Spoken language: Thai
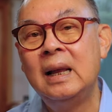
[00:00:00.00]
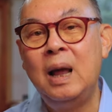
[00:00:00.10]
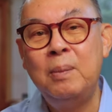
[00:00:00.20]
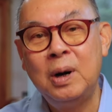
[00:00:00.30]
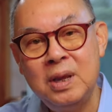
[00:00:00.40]

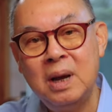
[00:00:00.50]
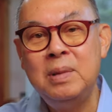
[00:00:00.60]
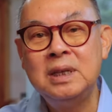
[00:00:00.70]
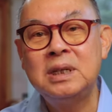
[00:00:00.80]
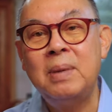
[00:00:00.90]
แล้วมันก็ยัง
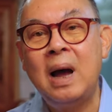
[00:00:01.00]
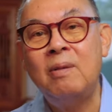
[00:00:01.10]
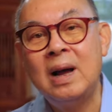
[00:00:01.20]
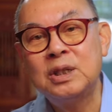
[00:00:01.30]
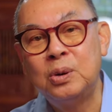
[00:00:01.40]
มีสภา
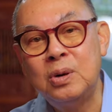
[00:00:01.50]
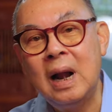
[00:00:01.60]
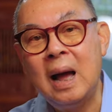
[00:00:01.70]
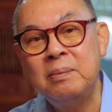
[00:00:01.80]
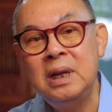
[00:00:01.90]
วะสงค
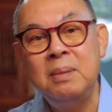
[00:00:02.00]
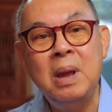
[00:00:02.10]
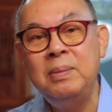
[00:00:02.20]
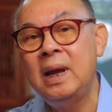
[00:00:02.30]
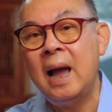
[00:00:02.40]
รามที่
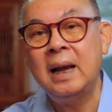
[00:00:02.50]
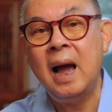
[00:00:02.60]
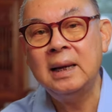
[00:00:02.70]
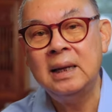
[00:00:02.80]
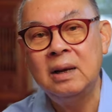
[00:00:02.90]
ไม่มีใคร
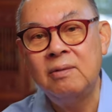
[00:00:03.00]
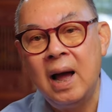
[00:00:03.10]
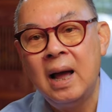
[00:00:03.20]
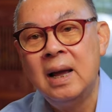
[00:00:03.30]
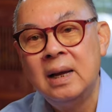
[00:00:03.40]
คาดคิดว่า